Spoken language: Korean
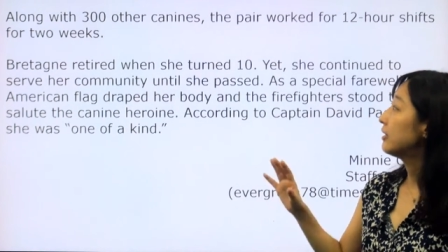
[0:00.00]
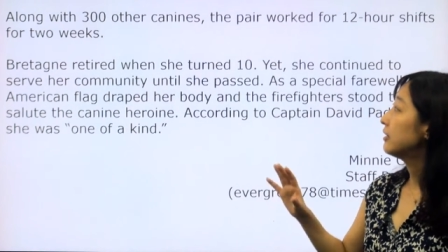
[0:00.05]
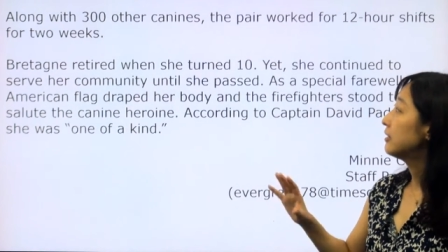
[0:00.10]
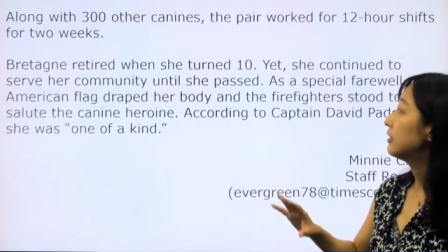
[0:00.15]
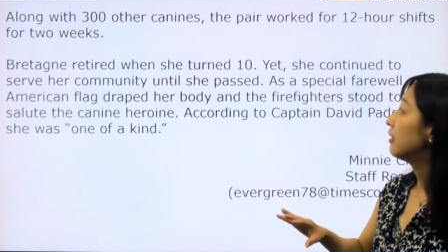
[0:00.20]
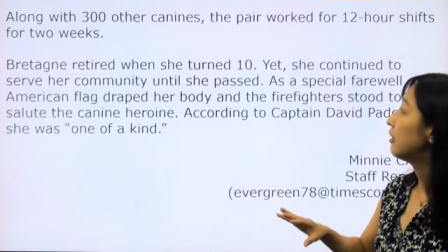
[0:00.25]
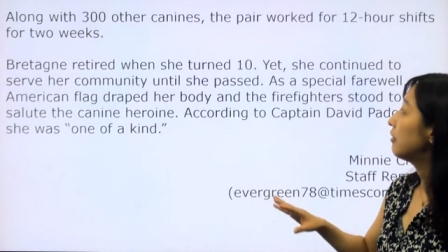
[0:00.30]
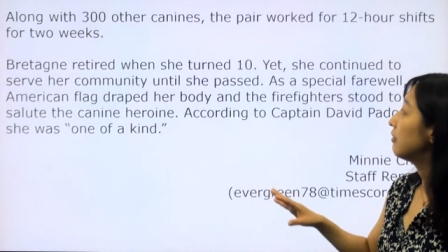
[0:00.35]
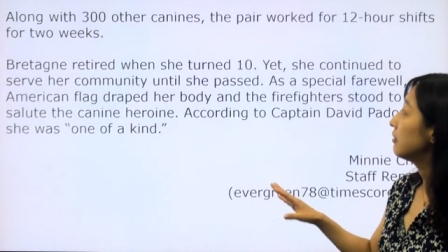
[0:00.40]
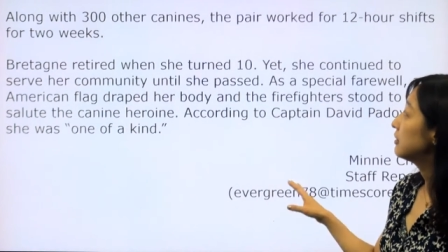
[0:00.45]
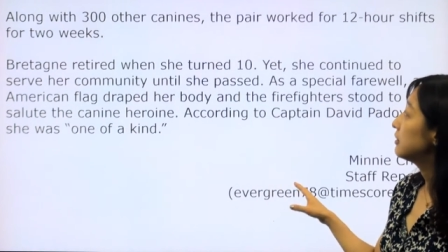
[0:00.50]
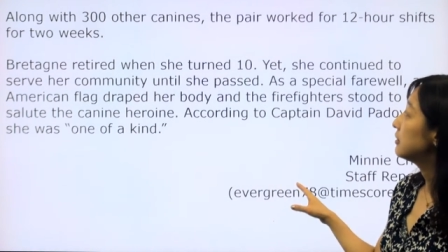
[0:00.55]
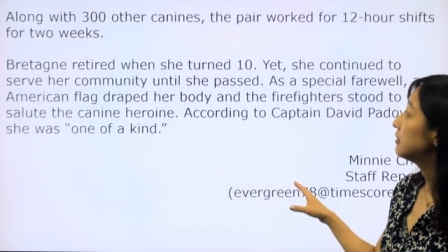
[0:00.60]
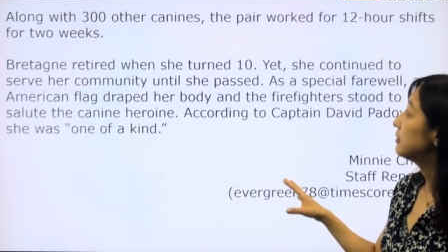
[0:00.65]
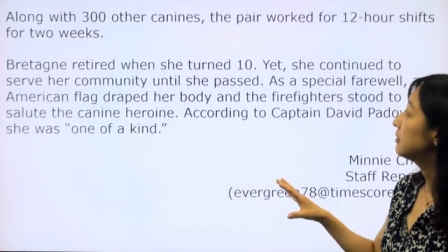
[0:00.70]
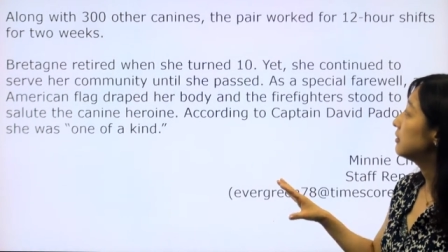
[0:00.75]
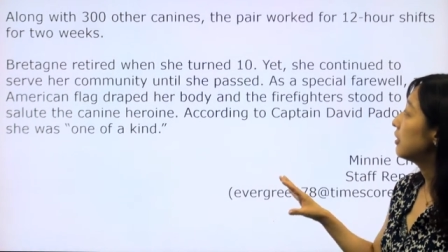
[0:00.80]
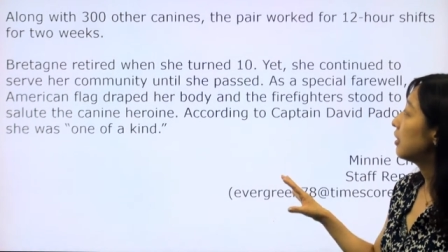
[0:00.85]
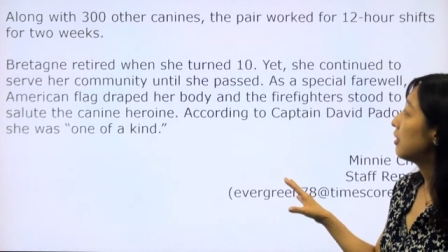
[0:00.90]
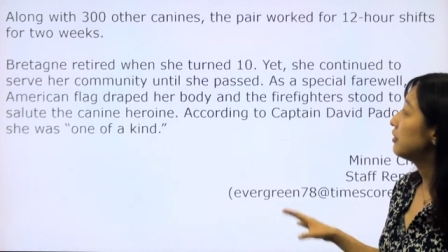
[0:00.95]
어,
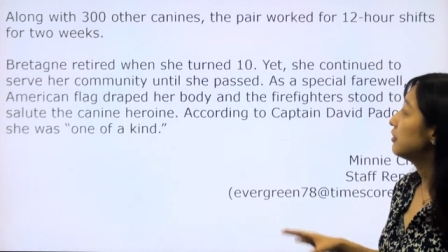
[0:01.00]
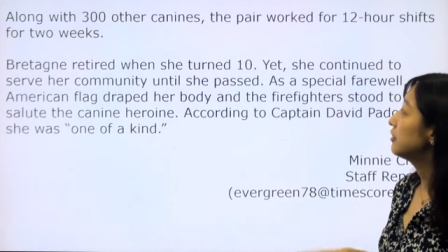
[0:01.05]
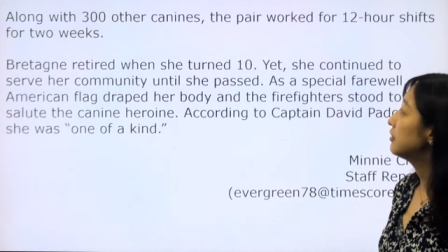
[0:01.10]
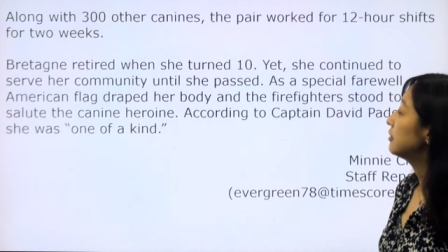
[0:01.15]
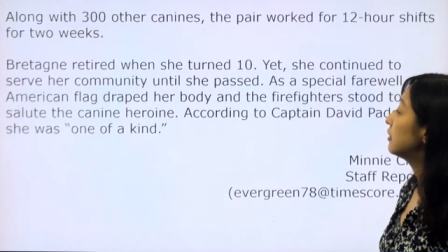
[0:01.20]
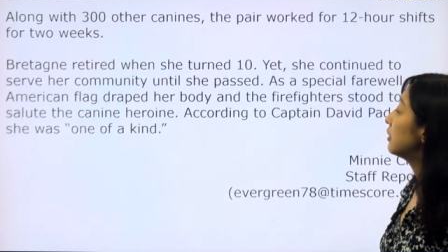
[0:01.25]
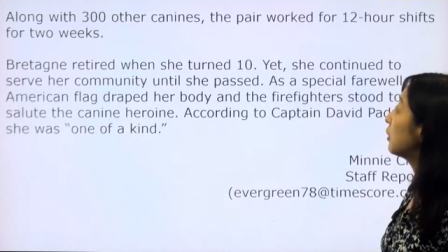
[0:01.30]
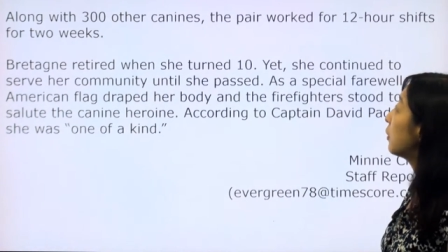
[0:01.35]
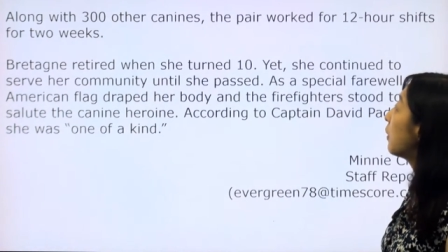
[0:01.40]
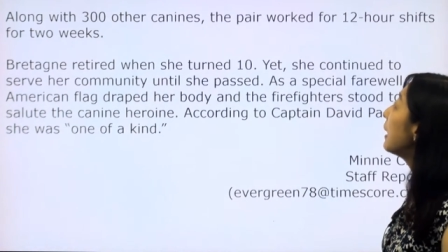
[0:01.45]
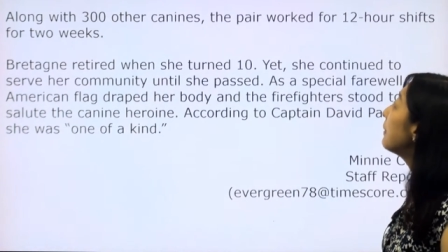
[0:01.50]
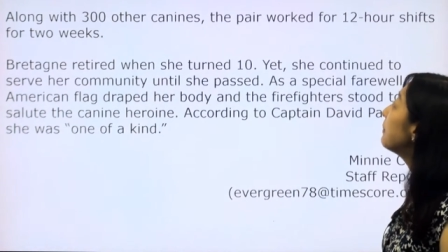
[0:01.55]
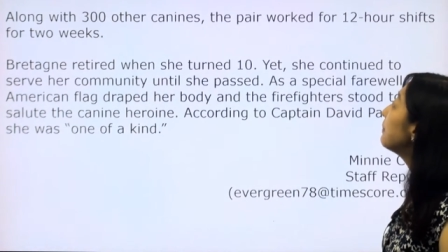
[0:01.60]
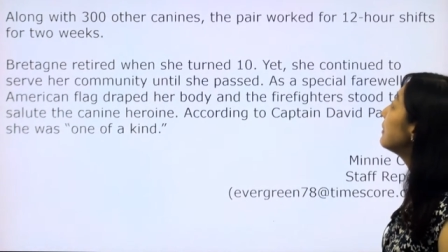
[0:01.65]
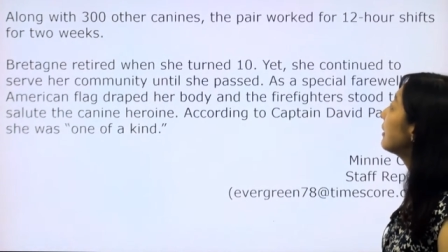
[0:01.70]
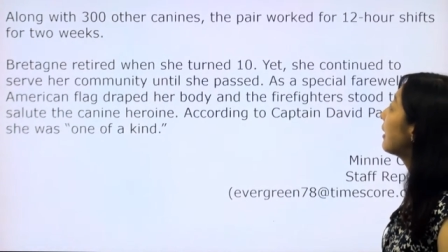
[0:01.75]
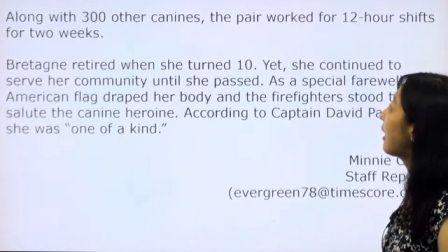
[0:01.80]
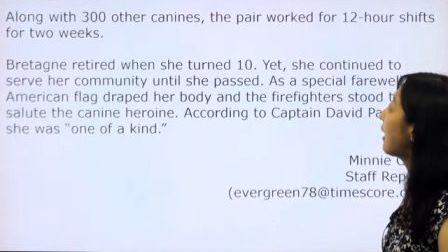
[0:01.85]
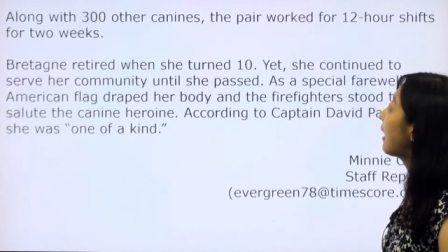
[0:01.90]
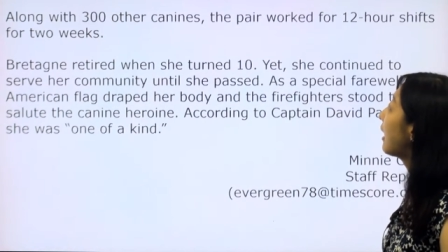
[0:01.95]
그런들과
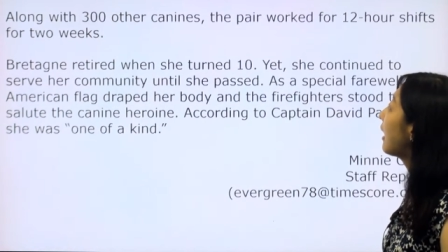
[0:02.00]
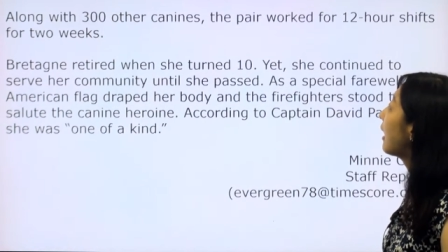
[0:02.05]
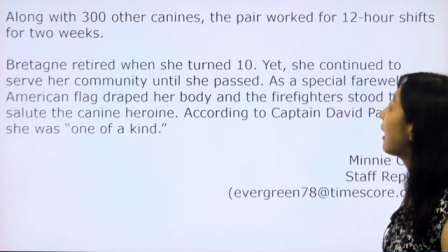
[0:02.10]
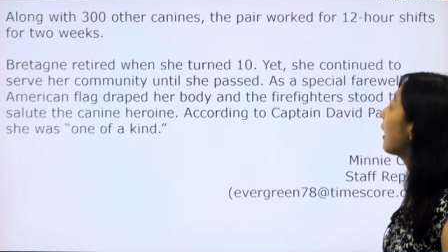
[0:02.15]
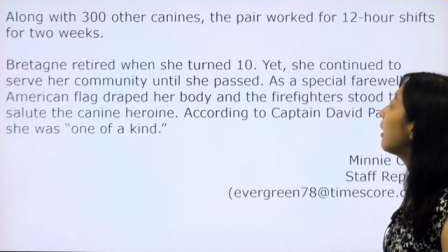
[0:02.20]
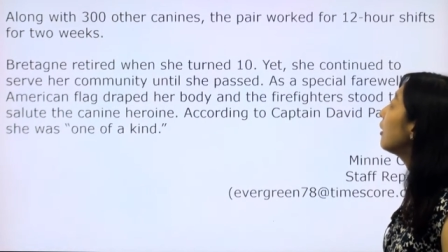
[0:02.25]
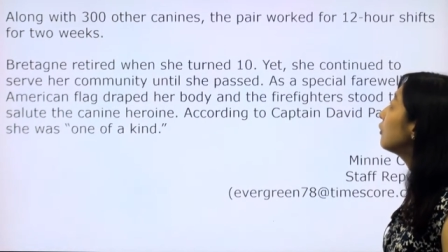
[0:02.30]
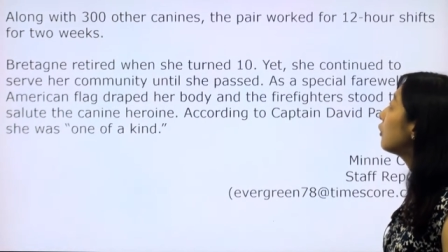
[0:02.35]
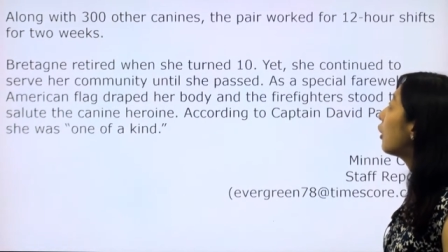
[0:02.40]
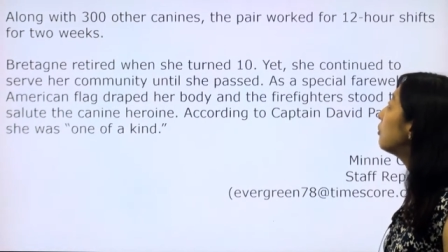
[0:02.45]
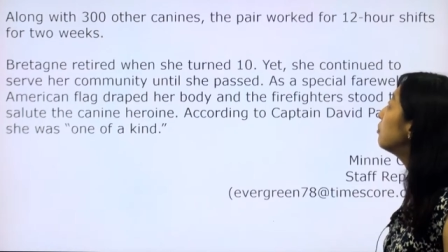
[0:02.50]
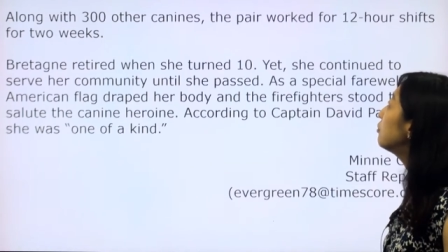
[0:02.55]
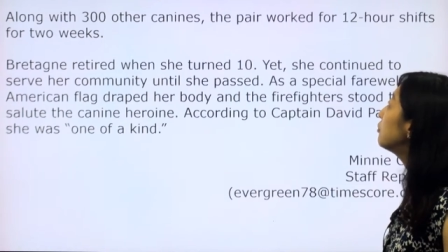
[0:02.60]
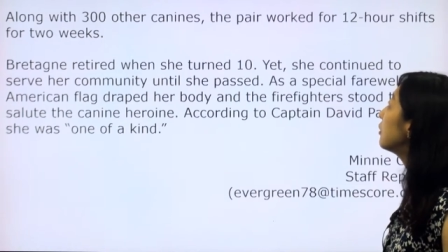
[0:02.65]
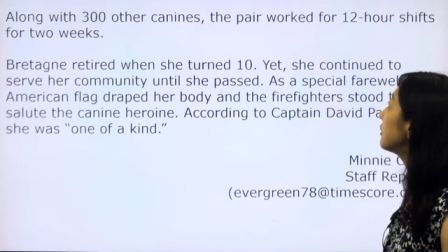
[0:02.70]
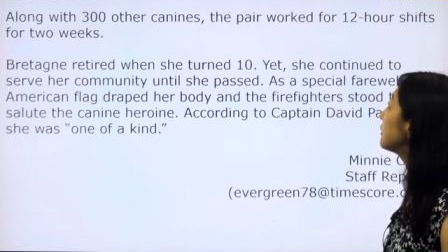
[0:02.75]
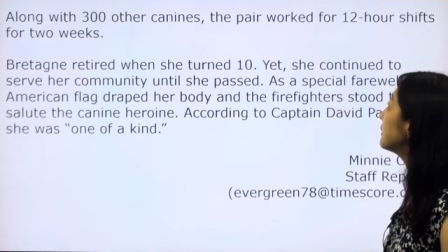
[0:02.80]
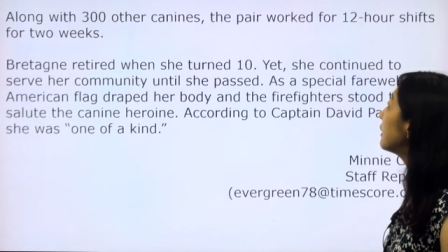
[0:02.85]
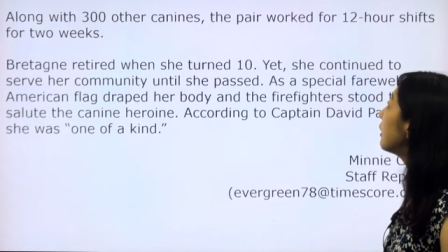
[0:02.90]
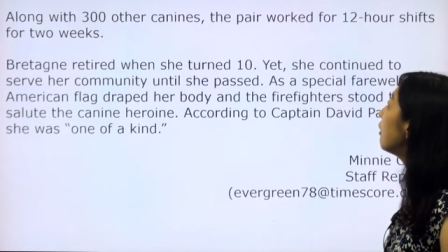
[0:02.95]
함께
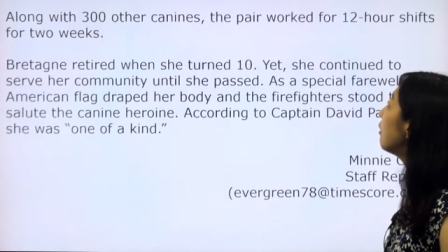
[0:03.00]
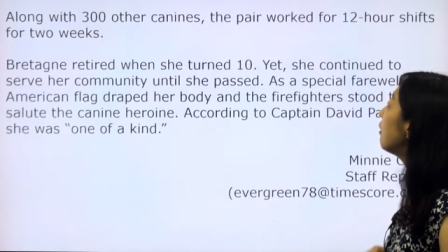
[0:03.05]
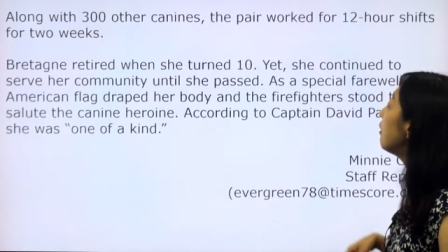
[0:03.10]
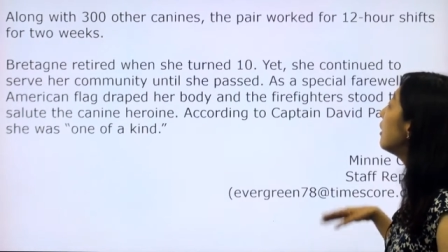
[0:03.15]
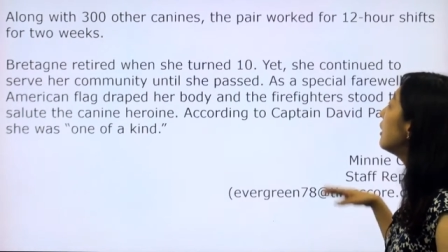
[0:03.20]
더불어서